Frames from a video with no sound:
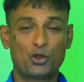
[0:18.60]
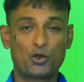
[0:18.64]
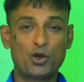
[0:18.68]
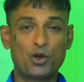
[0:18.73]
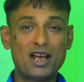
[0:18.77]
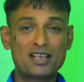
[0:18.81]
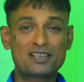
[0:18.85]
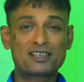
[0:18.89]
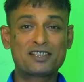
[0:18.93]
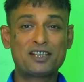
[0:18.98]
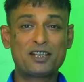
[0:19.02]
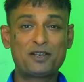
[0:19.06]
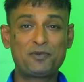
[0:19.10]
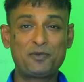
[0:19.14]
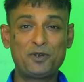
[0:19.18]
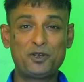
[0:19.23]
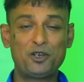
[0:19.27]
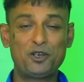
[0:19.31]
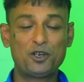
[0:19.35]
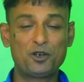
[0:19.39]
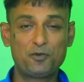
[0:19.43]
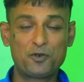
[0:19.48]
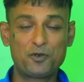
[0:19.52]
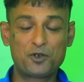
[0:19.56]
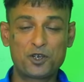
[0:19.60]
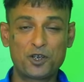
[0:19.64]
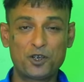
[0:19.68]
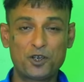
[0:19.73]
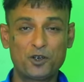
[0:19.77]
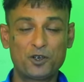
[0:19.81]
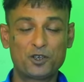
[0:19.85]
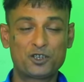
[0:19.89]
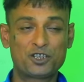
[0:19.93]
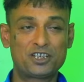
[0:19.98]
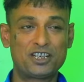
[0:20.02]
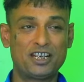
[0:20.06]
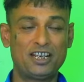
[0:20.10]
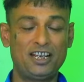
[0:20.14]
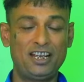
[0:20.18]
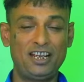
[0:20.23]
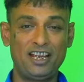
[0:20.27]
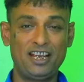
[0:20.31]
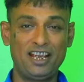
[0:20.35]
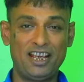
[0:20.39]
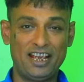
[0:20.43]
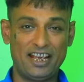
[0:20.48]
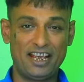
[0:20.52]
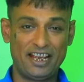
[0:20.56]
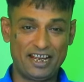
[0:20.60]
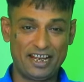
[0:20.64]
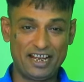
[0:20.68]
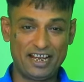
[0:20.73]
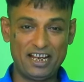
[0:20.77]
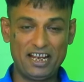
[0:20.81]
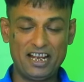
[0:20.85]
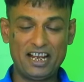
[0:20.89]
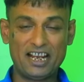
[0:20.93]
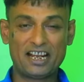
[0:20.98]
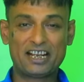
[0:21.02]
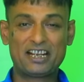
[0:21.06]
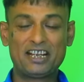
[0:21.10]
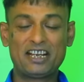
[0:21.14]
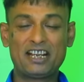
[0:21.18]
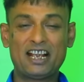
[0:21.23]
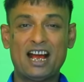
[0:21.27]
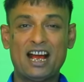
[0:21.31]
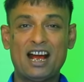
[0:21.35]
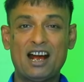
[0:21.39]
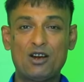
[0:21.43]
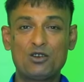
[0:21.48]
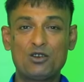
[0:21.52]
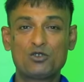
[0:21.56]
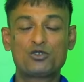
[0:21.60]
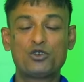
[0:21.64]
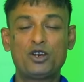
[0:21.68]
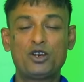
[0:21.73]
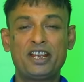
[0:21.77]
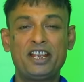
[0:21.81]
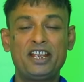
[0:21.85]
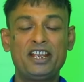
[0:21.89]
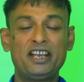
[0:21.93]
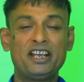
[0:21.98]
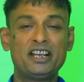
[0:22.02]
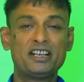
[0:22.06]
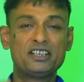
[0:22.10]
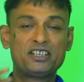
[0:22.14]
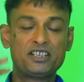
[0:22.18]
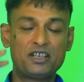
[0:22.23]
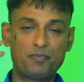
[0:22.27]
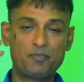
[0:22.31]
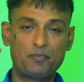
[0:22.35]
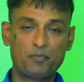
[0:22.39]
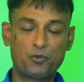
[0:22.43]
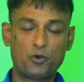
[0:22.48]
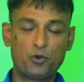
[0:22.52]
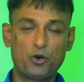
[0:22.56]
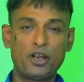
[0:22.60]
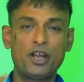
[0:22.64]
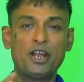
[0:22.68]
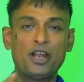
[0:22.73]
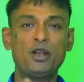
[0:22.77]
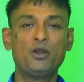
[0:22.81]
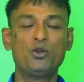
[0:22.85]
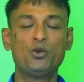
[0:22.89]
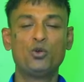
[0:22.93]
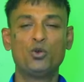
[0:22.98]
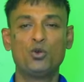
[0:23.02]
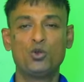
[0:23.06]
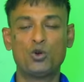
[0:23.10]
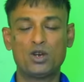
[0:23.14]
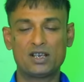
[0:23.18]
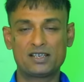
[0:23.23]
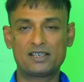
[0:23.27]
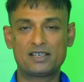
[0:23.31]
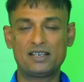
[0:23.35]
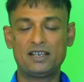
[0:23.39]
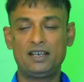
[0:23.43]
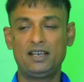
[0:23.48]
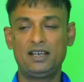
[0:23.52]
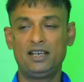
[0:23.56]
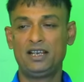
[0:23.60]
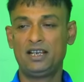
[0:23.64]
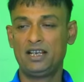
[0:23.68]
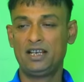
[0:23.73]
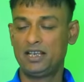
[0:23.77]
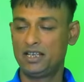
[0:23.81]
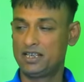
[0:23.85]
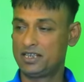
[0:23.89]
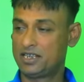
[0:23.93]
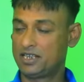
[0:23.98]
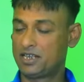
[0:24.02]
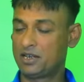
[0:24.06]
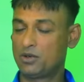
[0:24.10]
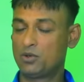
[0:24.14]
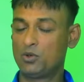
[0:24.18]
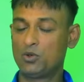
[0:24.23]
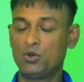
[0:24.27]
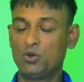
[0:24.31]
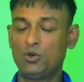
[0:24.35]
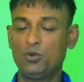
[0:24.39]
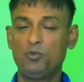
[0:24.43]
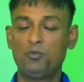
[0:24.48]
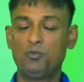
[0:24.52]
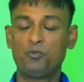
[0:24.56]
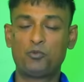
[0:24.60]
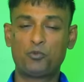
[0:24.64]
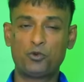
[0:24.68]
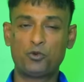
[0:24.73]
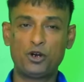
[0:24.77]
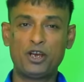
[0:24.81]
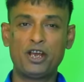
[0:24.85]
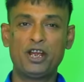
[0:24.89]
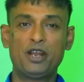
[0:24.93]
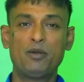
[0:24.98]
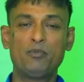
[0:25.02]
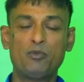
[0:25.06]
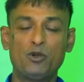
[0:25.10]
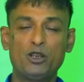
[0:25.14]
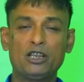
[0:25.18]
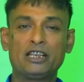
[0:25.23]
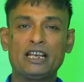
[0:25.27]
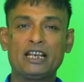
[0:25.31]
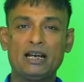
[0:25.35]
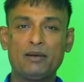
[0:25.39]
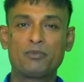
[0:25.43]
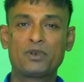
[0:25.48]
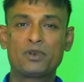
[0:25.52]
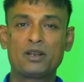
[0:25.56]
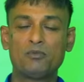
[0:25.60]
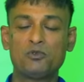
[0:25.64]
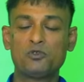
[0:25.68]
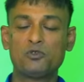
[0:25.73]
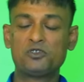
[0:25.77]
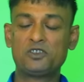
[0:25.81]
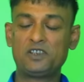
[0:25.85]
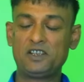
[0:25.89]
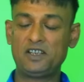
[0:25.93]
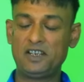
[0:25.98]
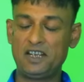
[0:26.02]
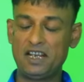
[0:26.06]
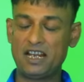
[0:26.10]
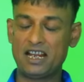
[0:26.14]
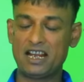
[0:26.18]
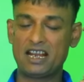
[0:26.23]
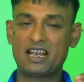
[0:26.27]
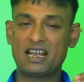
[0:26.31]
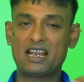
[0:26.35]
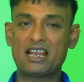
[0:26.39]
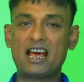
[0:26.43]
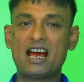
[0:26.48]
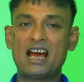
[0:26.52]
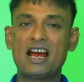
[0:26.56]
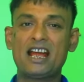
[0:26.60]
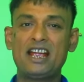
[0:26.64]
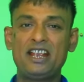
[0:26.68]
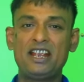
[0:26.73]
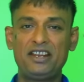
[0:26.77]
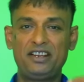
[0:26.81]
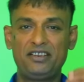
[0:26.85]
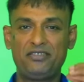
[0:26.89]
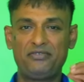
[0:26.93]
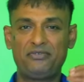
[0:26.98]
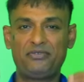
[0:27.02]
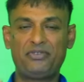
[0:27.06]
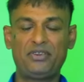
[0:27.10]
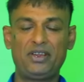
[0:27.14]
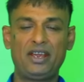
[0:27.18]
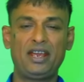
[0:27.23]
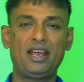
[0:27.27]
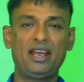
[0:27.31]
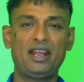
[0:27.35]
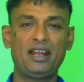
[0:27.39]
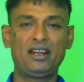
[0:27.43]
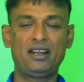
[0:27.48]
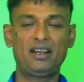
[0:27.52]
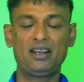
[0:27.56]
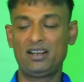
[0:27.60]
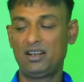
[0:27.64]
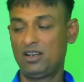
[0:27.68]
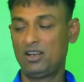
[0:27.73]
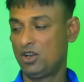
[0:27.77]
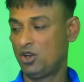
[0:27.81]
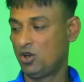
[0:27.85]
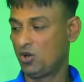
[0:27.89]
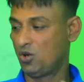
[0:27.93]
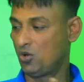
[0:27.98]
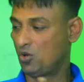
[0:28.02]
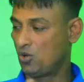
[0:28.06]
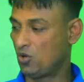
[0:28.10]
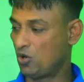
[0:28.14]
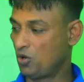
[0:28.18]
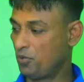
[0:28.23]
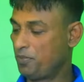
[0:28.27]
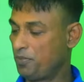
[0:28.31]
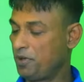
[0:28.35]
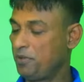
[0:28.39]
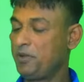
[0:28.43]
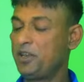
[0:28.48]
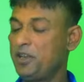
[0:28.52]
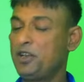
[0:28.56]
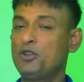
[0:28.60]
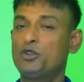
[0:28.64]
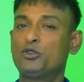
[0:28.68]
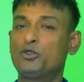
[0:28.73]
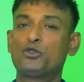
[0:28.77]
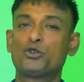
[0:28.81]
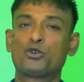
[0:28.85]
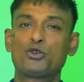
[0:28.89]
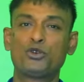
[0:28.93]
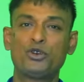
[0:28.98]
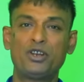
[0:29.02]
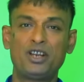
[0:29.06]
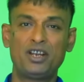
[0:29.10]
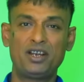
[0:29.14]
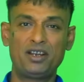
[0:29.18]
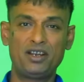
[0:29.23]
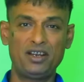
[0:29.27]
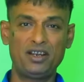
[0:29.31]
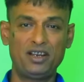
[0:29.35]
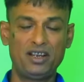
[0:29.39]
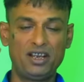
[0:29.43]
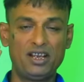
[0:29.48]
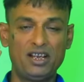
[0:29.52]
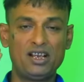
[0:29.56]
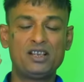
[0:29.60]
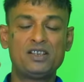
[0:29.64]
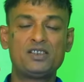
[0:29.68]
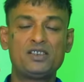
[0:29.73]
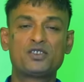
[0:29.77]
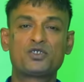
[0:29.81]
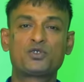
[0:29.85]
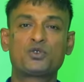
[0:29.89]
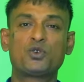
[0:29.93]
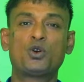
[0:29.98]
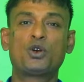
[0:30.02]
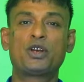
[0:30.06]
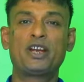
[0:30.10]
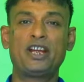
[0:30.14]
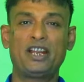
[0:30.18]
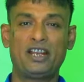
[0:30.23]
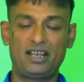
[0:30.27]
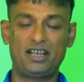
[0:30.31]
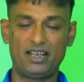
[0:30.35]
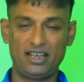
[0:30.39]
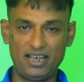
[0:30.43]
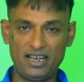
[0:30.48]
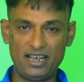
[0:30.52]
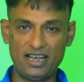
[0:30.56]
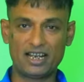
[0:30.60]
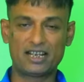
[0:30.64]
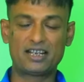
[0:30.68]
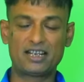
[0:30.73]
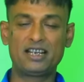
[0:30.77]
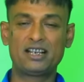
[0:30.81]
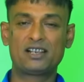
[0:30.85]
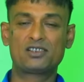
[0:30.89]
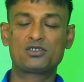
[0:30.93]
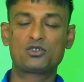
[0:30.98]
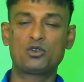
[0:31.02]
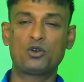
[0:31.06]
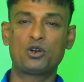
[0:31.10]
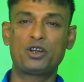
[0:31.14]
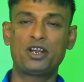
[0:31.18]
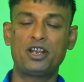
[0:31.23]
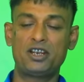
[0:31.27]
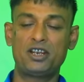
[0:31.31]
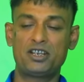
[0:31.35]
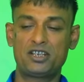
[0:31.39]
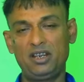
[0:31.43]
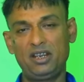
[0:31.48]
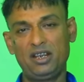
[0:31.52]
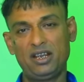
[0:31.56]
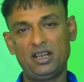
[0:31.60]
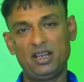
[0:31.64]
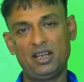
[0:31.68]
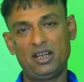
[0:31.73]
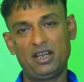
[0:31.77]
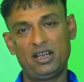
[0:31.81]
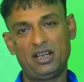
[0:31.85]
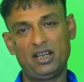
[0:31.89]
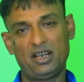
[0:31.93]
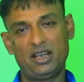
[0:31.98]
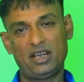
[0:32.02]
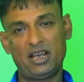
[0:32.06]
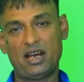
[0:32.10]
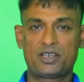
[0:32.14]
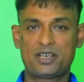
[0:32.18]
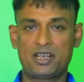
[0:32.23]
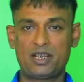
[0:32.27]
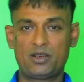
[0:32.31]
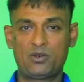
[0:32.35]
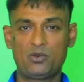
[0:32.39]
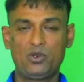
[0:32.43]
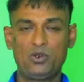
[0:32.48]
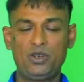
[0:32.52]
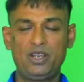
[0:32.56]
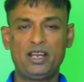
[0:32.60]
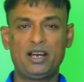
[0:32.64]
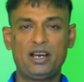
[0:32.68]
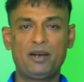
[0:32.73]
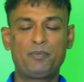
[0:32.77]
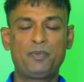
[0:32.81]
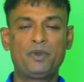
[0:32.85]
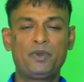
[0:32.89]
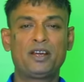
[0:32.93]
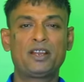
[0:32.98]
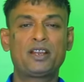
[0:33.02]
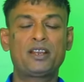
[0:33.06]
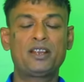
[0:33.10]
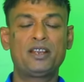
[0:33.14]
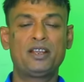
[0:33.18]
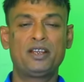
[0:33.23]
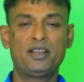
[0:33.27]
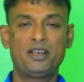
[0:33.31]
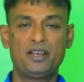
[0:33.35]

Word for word: তো আজকের ভিডিওর বিষয় হচ্ছে ইলেকট্রিক হাউস ওয়ারিং এর যে পয়েন্টগুলো আছে যেগুলো পয়েন্ট বলতে আমরা বুঝি লাইট ফ্যান ও বিভিন্ন ধরনের সকেট ইলেকট্রিক সকেট সেগুলি আপনার